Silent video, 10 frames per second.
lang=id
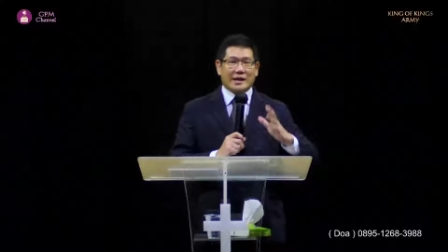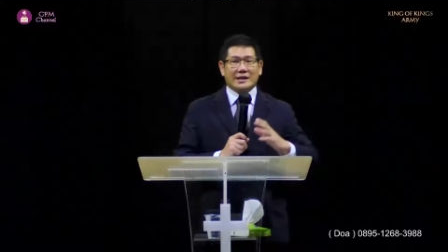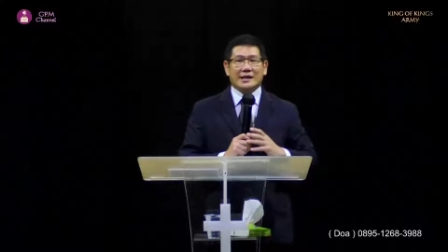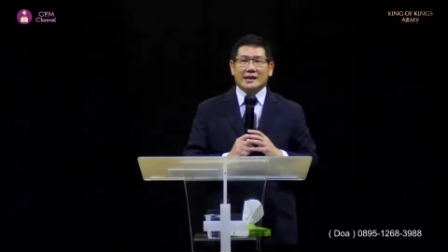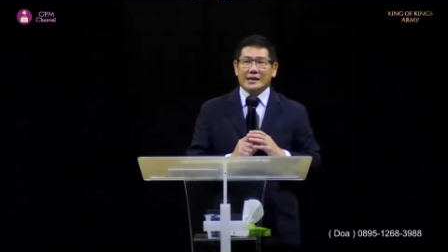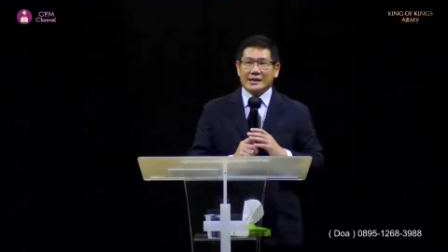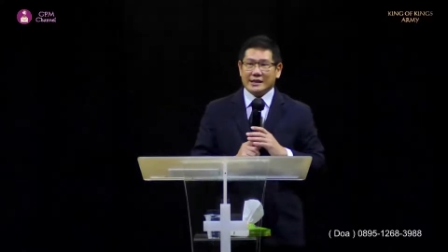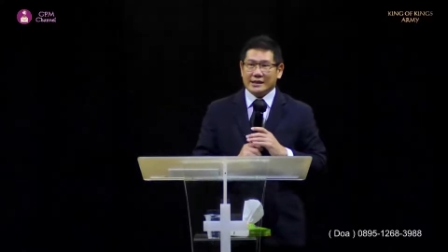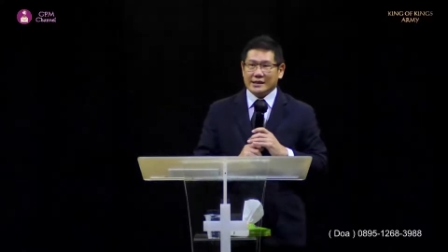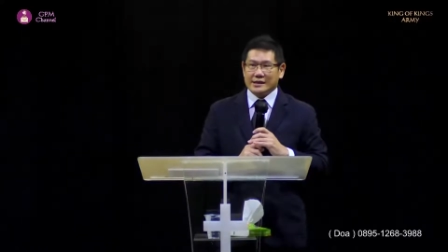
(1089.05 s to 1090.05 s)
pada saat
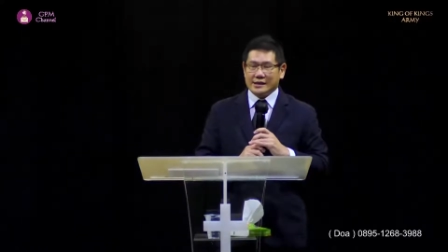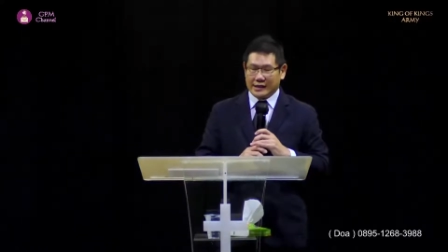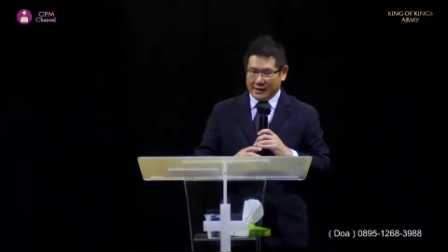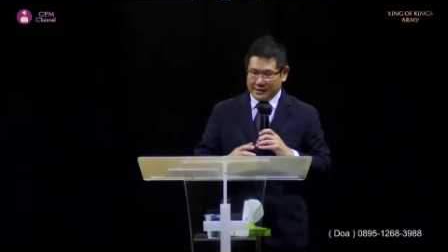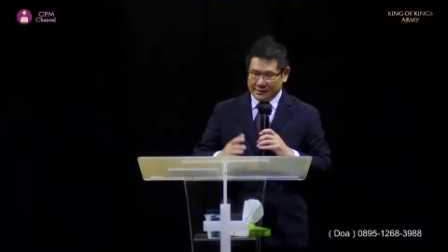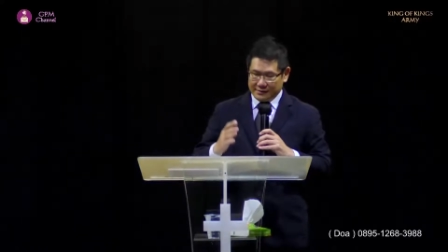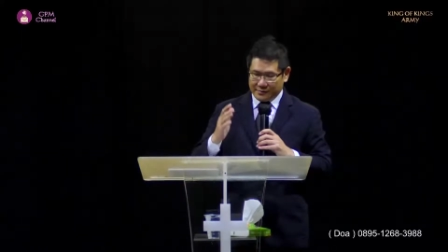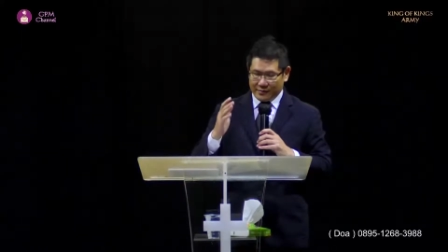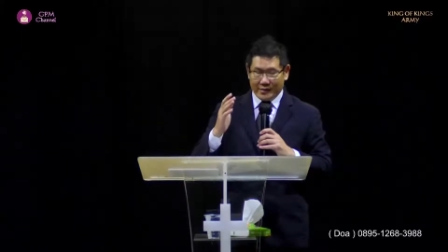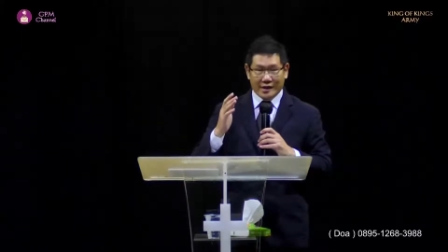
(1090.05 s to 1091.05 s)
ini ya
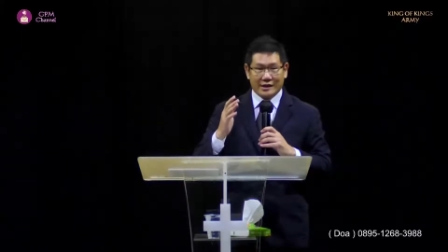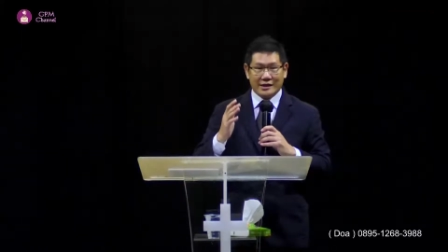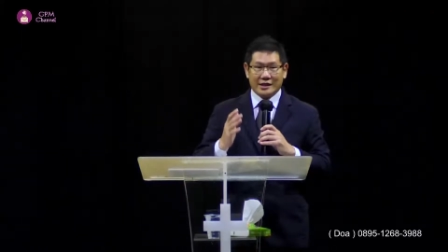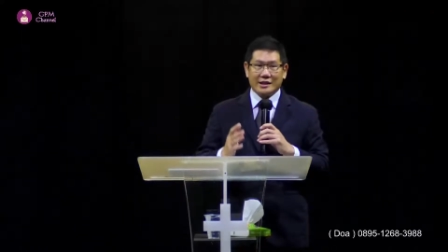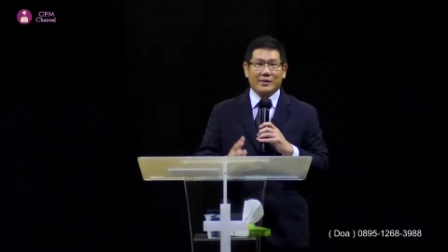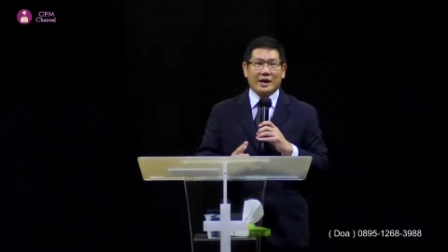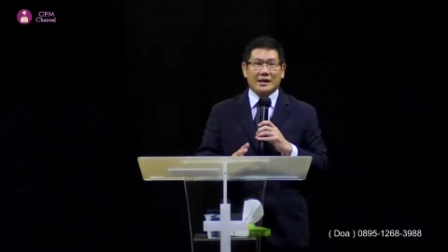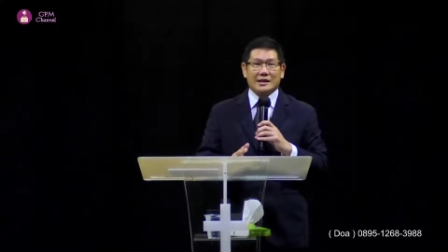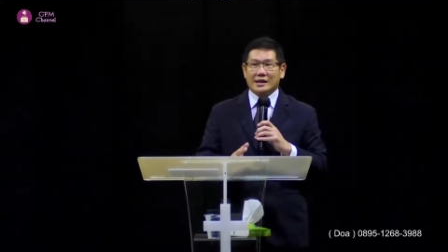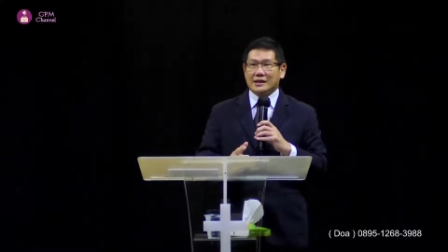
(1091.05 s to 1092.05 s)

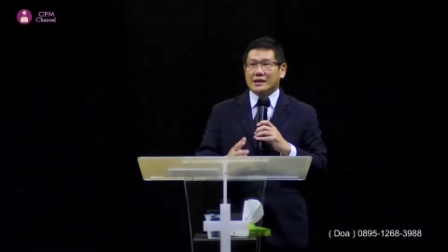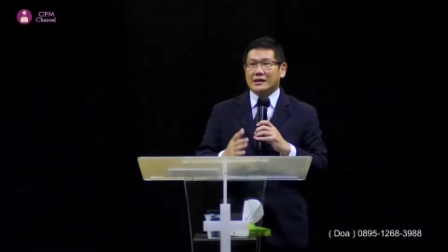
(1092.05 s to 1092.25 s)
ibaratnya